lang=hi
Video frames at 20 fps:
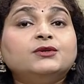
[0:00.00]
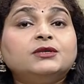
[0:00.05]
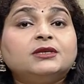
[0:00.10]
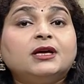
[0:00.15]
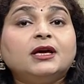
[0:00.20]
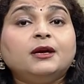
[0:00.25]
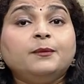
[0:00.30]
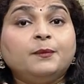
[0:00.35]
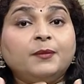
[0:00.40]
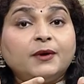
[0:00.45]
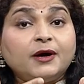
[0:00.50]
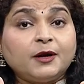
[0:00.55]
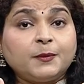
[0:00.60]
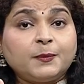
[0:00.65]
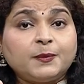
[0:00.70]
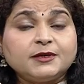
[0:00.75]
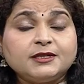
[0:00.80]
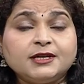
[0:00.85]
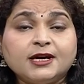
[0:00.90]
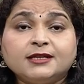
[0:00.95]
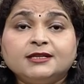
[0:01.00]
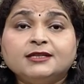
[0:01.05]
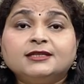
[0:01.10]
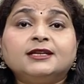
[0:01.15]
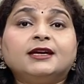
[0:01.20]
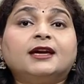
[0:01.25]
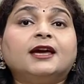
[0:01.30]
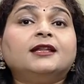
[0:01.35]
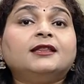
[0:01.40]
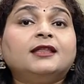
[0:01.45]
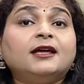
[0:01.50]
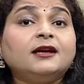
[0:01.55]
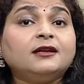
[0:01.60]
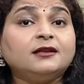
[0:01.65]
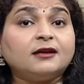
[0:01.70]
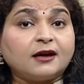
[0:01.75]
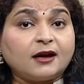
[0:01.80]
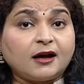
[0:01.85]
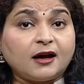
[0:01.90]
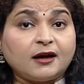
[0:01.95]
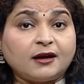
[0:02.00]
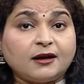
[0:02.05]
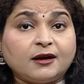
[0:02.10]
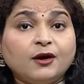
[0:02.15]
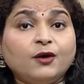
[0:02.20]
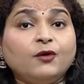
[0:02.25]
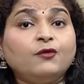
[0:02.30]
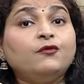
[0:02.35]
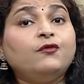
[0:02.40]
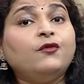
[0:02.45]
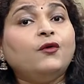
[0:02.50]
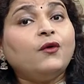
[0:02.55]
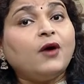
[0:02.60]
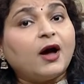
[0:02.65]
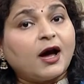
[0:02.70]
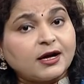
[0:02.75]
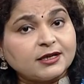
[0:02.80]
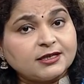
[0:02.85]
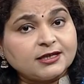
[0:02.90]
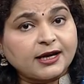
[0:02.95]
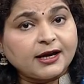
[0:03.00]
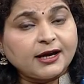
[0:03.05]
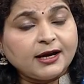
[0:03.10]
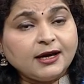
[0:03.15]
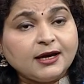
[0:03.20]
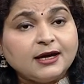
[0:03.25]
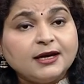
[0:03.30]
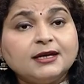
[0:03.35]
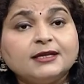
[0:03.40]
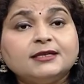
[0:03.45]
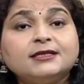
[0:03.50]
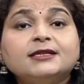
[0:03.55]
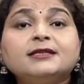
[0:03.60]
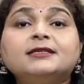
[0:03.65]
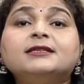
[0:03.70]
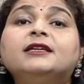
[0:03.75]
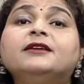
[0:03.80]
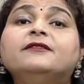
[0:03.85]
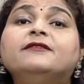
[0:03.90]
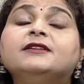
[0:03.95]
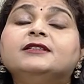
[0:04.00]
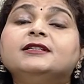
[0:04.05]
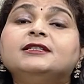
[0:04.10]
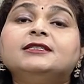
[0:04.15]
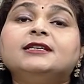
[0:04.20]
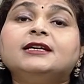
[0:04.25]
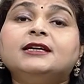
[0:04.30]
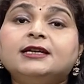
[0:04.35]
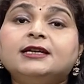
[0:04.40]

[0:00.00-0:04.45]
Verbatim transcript: उसकी बर्फ या जिसे कहते हैं डकार वो आ जाए जिसकी वजह